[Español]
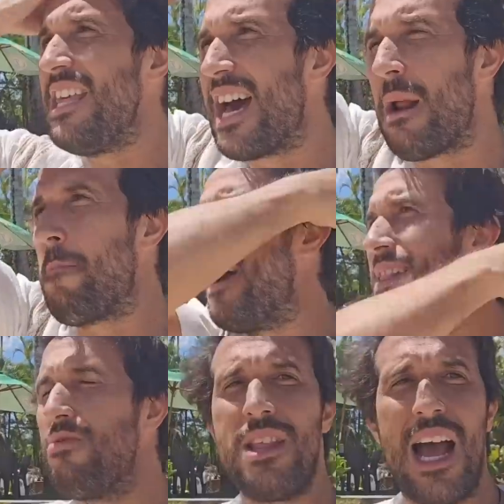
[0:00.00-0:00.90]
de
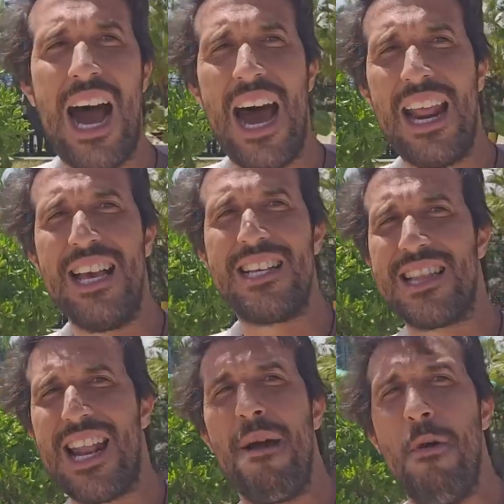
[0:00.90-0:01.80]
repente usted agarra y dice,
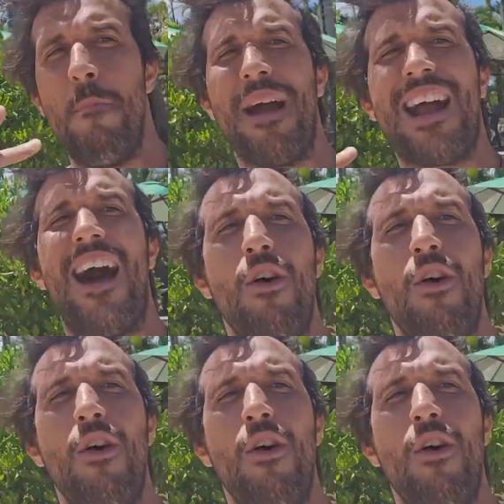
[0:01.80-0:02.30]
tráeme un pescado